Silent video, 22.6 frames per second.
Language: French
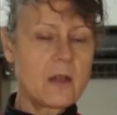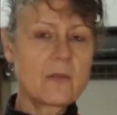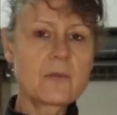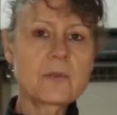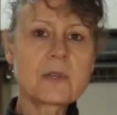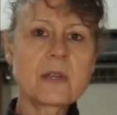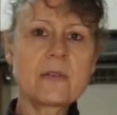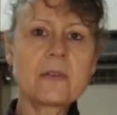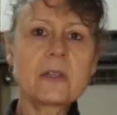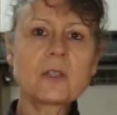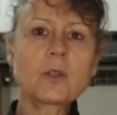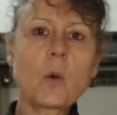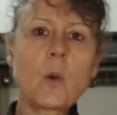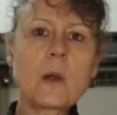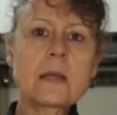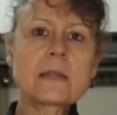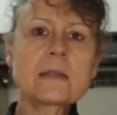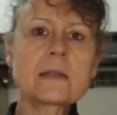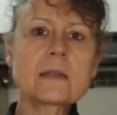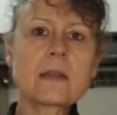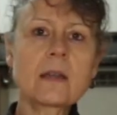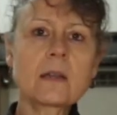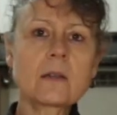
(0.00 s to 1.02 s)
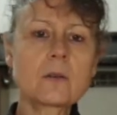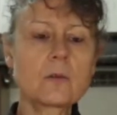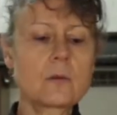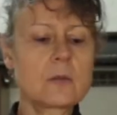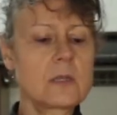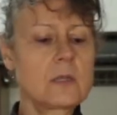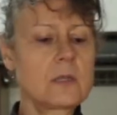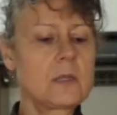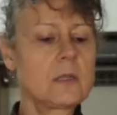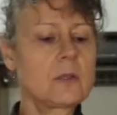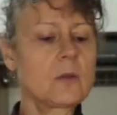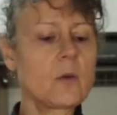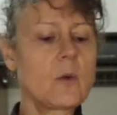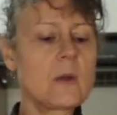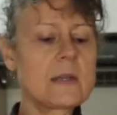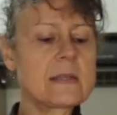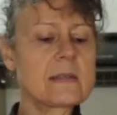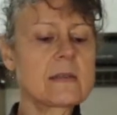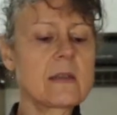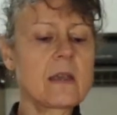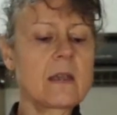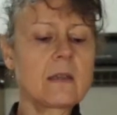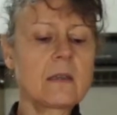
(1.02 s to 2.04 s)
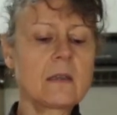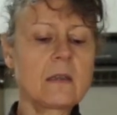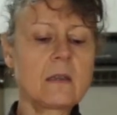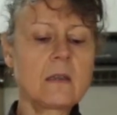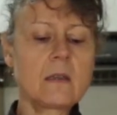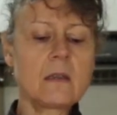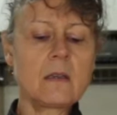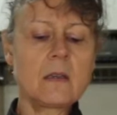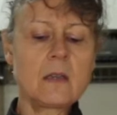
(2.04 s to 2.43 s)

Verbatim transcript: Vous avez trois sacs aussi, trois sacs